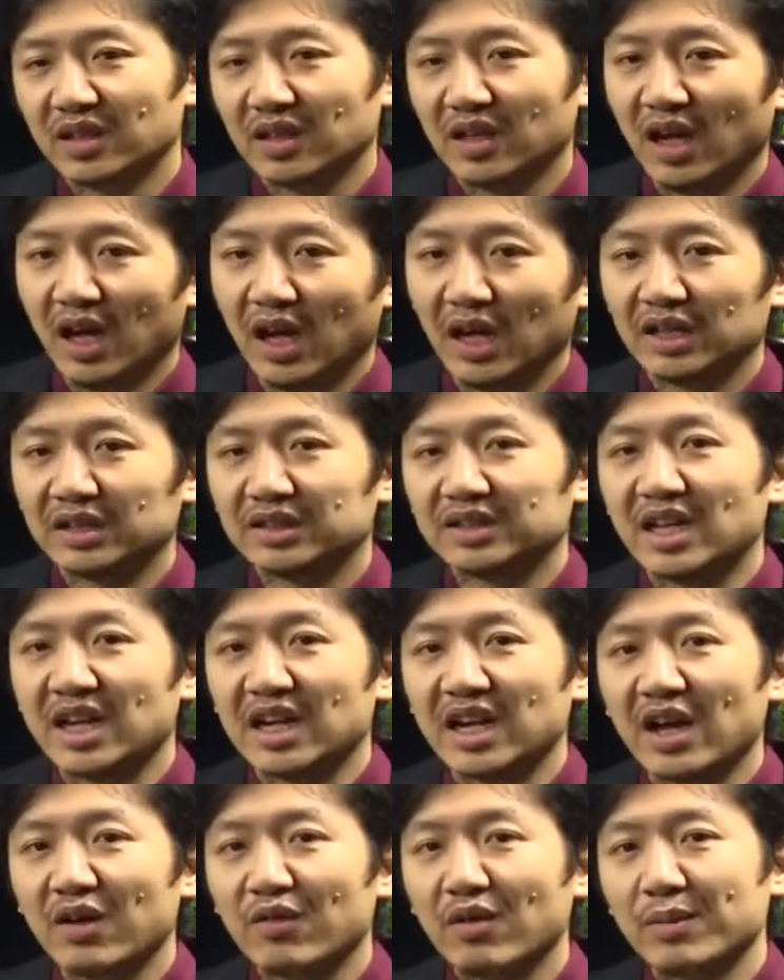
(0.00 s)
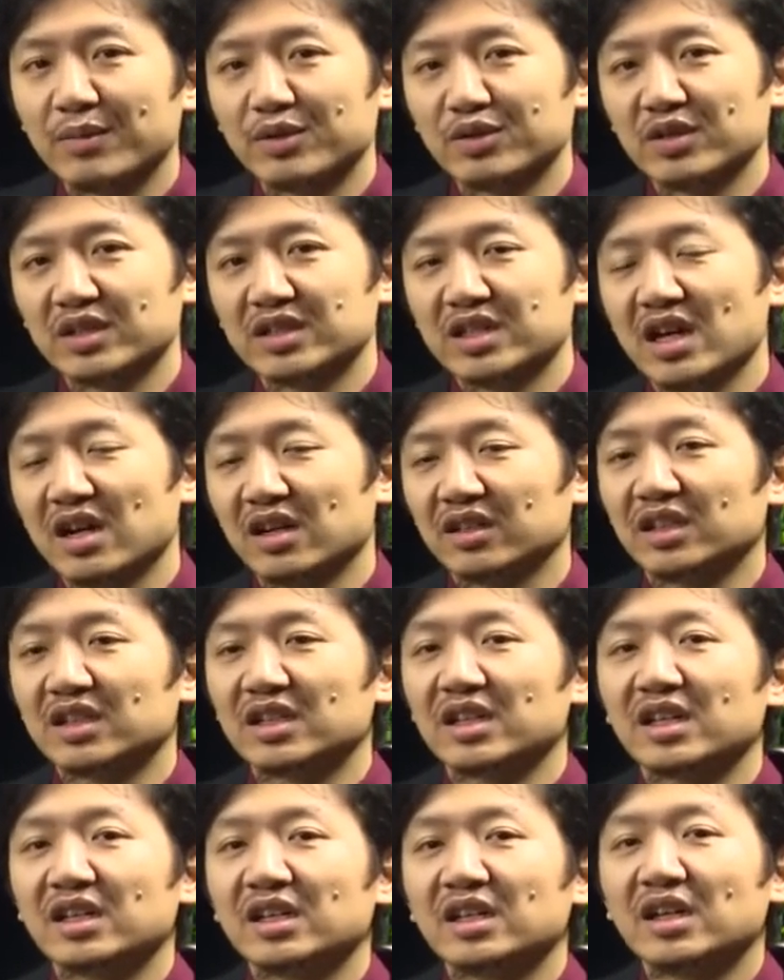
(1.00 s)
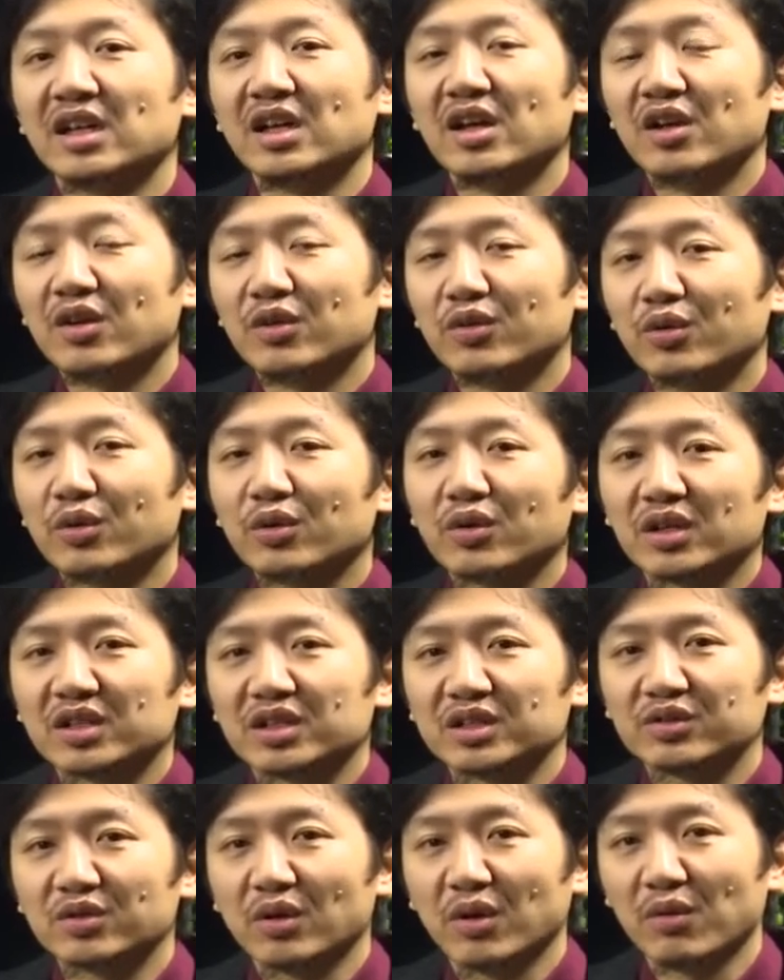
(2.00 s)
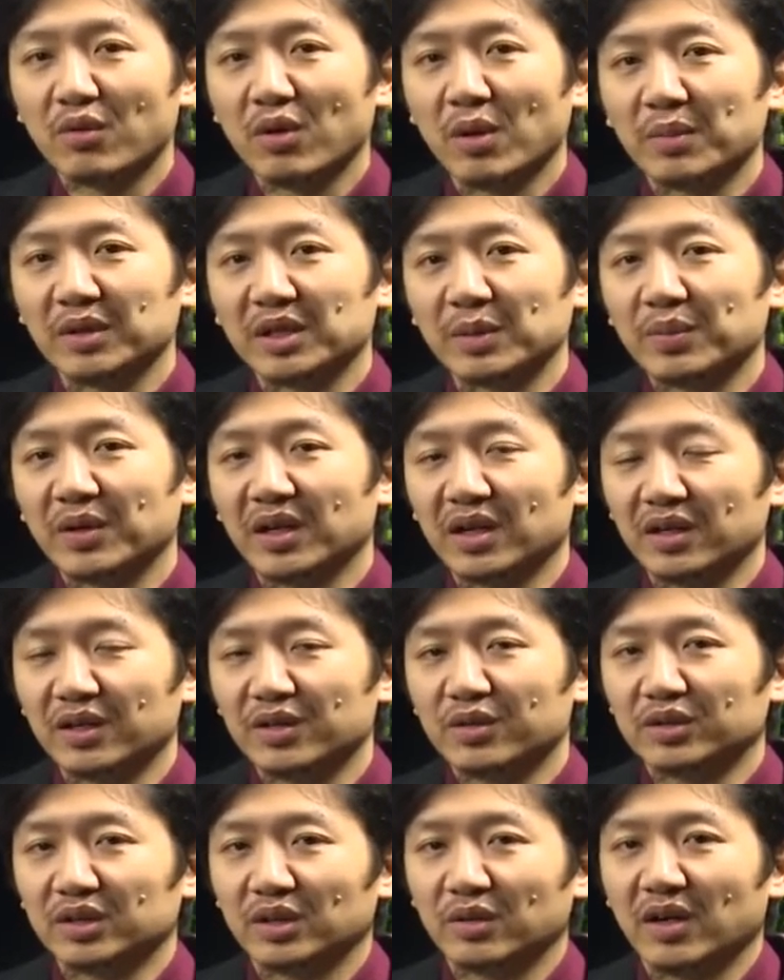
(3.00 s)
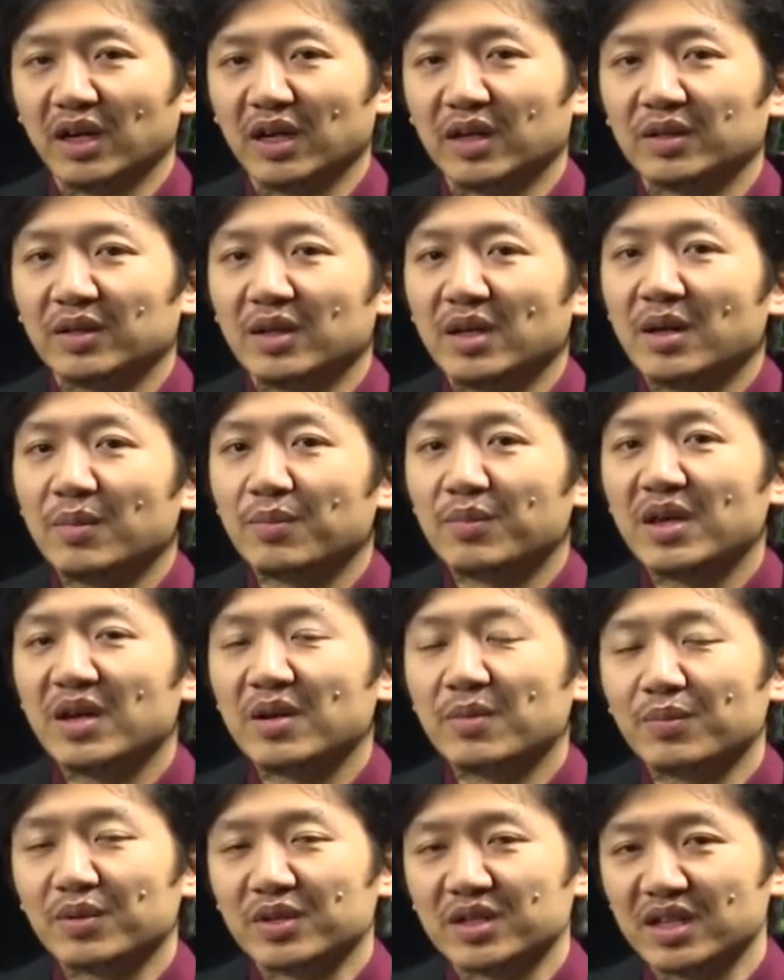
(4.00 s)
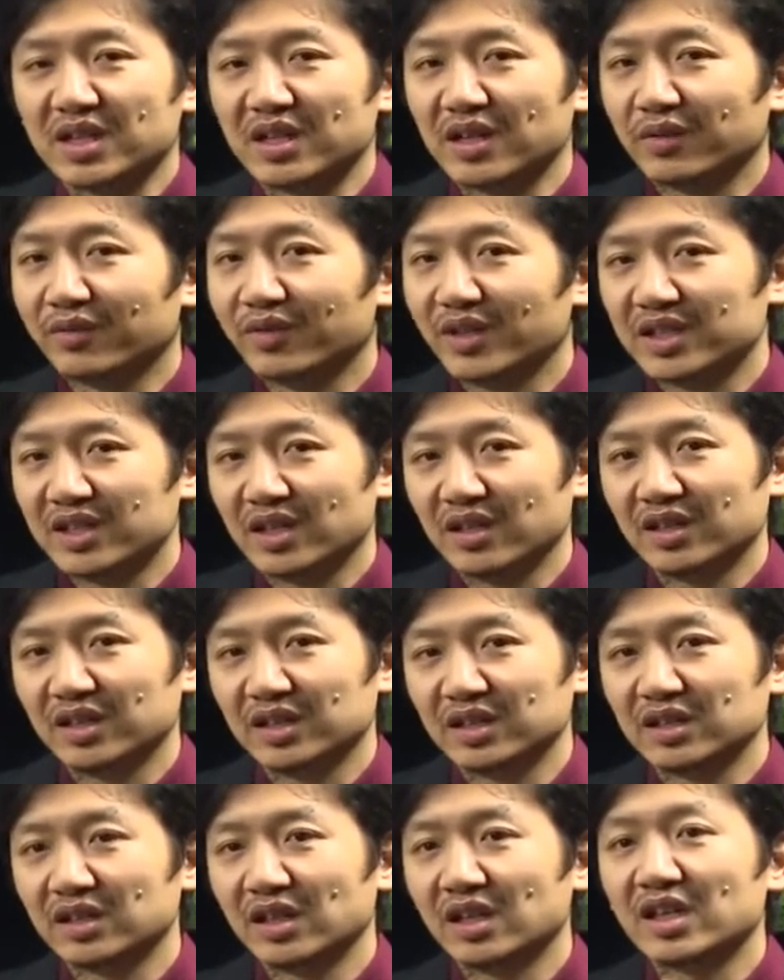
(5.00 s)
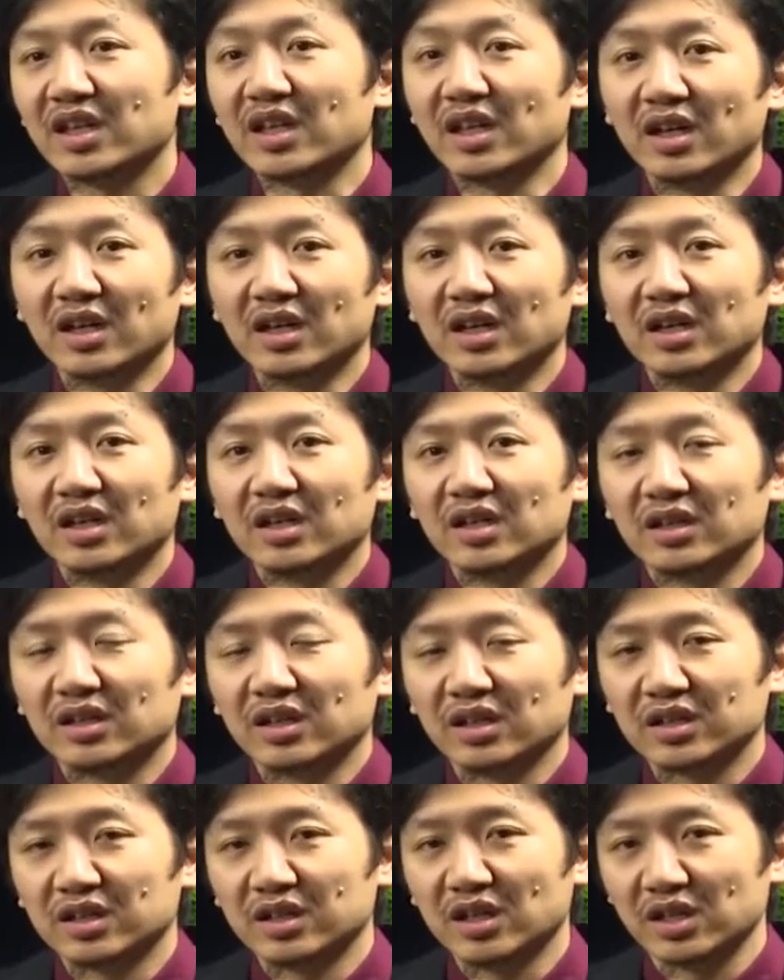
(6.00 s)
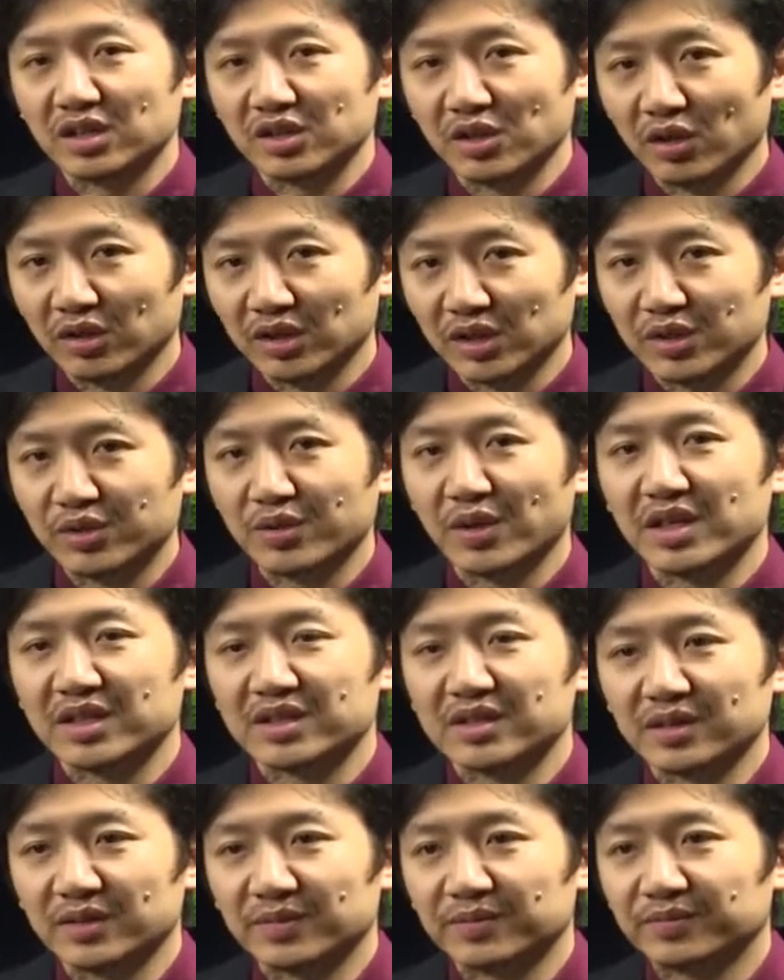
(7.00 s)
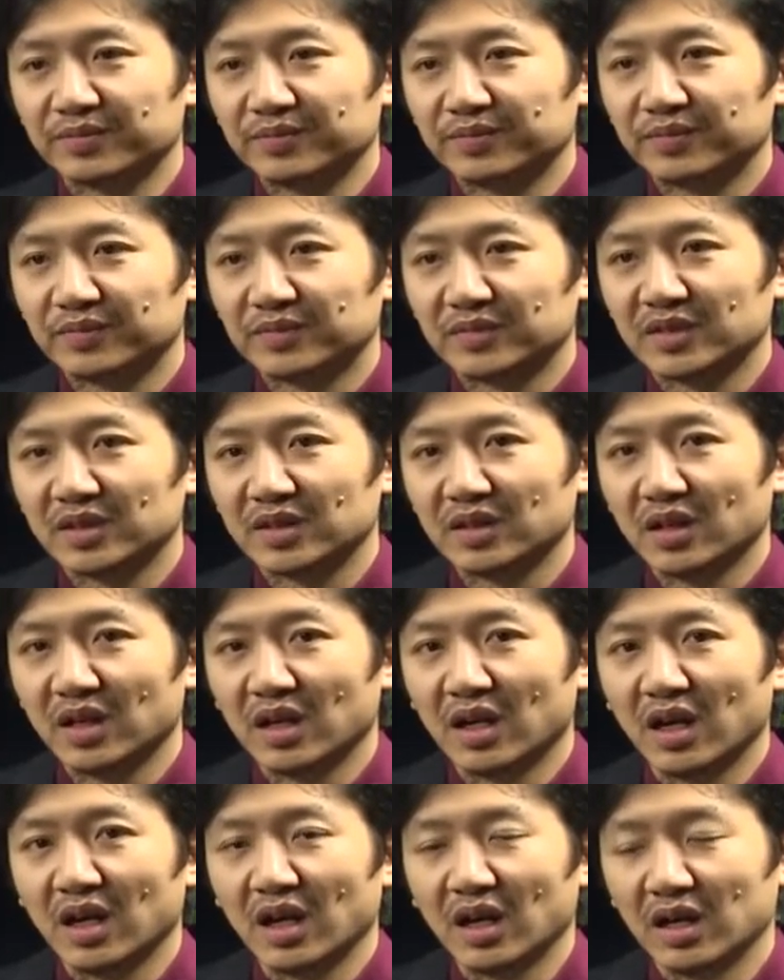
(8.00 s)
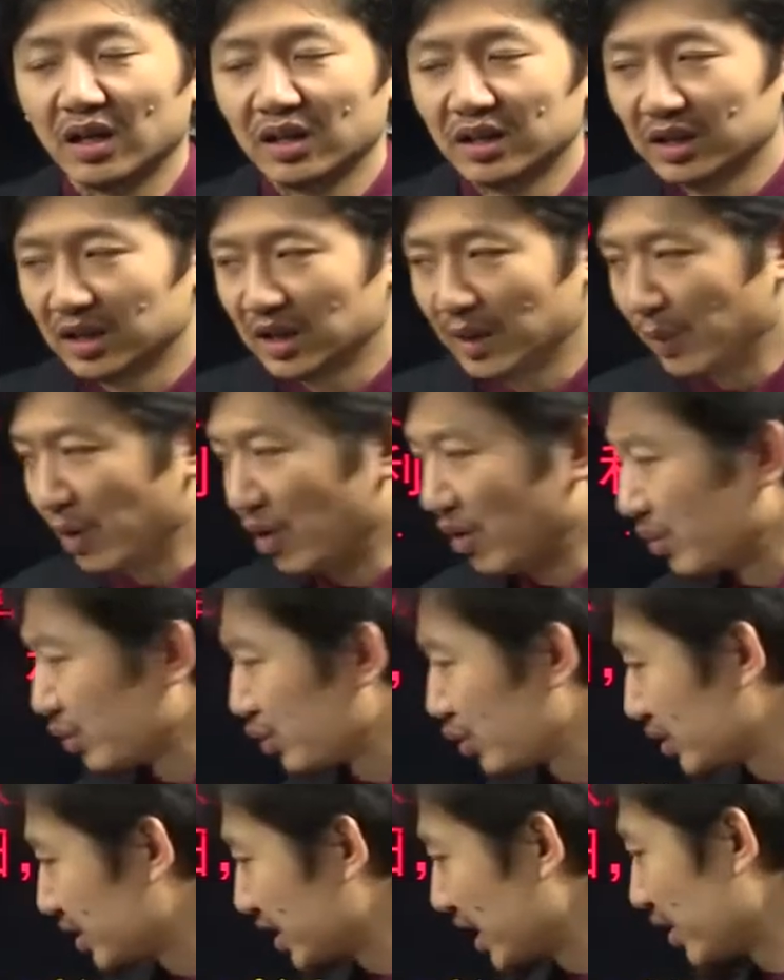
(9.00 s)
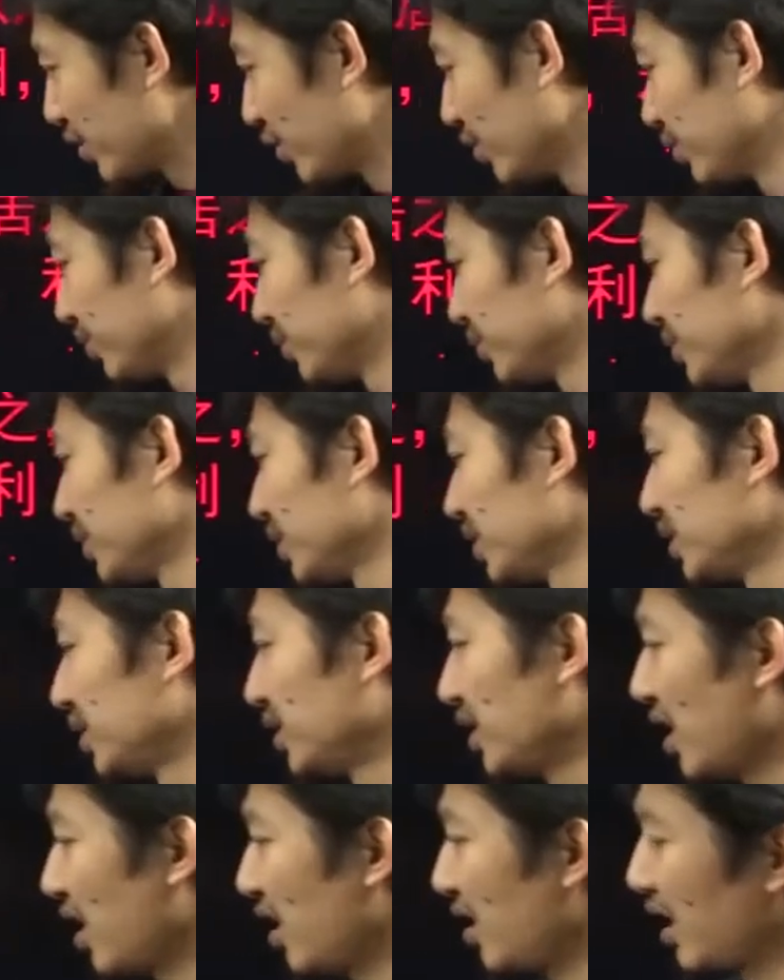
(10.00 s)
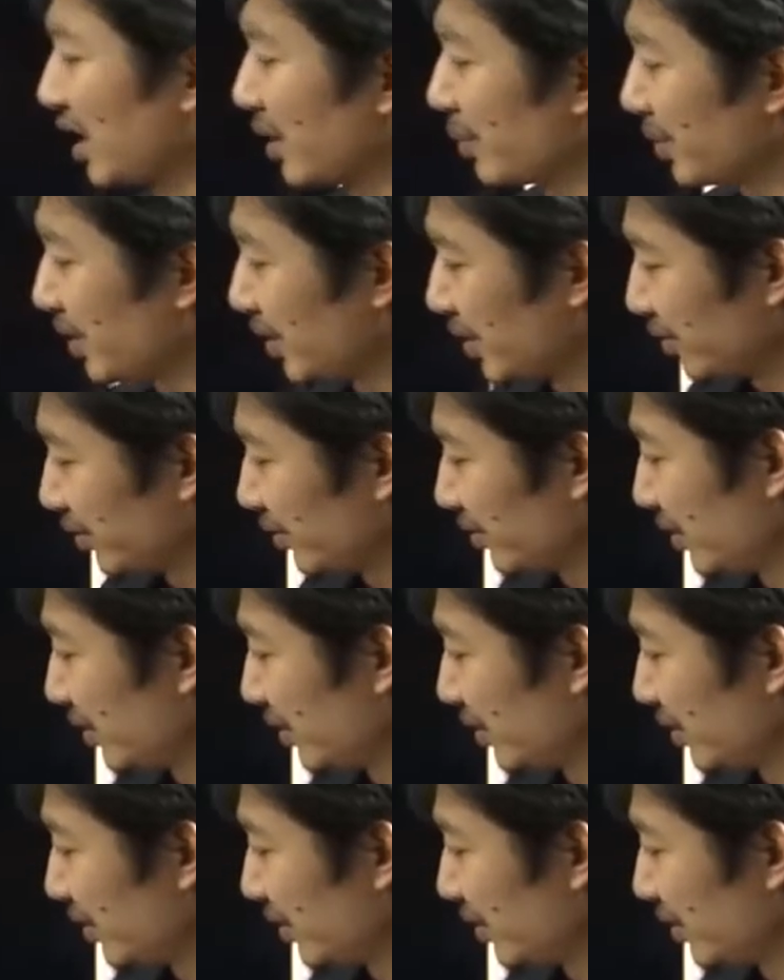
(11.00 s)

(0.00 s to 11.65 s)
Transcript: 啊，显然我们说这样的人，如果是作为我们的朋友的话，并不是一个非常合理和可交的选择。啊，那么我们说这种是第二类朋友。